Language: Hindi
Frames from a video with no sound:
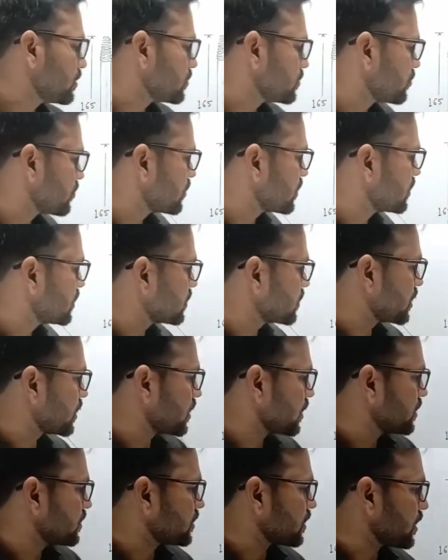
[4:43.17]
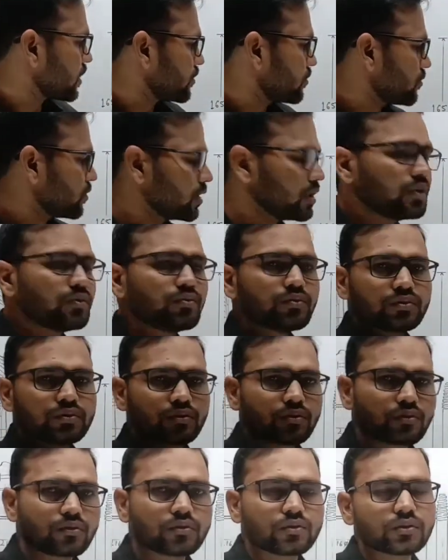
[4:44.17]
जो कि इसके कई सारे गुण हैं
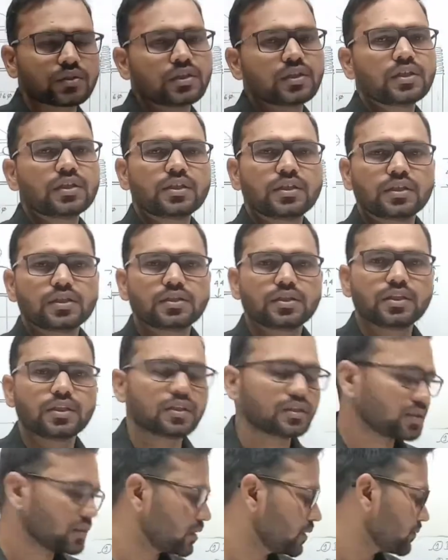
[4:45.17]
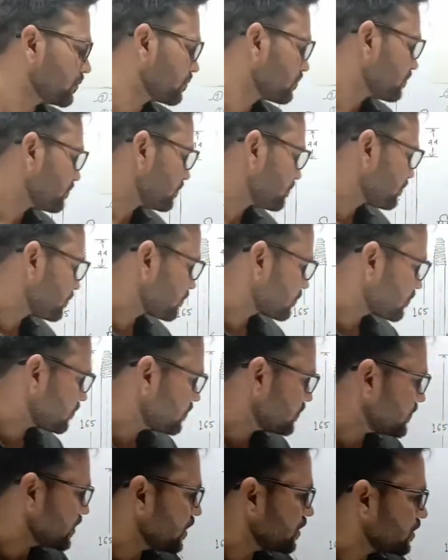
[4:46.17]
उसको खो दें इसलिए इसके
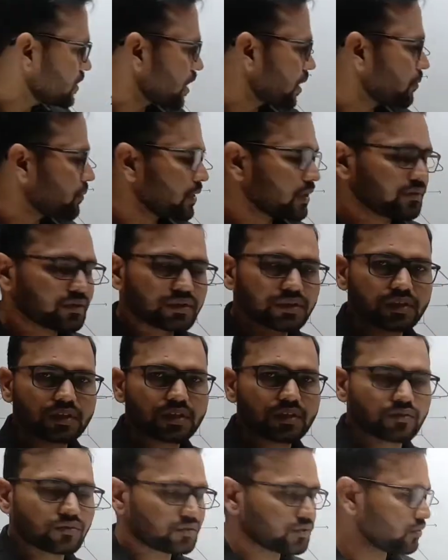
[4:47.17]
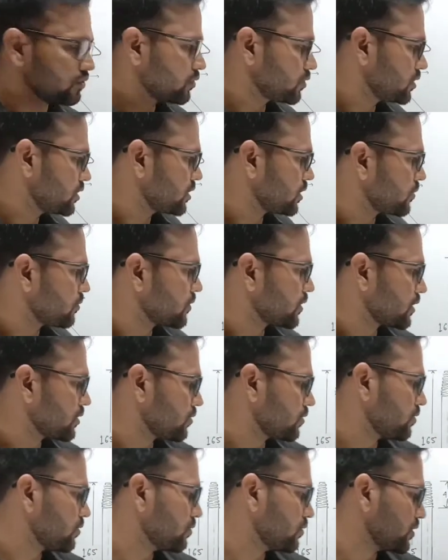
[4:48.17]
ताप परिवर्तन के रोध क्षमत
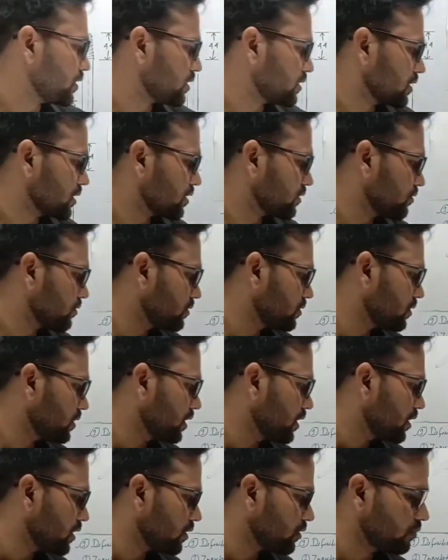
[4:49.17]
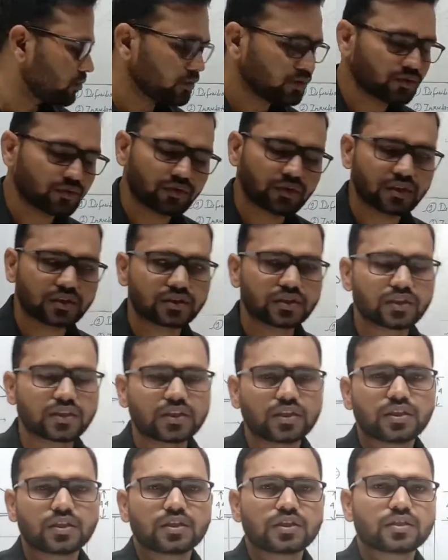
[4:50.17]
होना चाहिए तो इम्यून होना
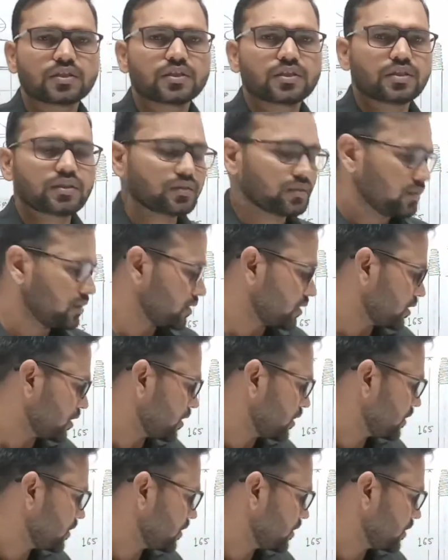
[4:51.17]
चाहिए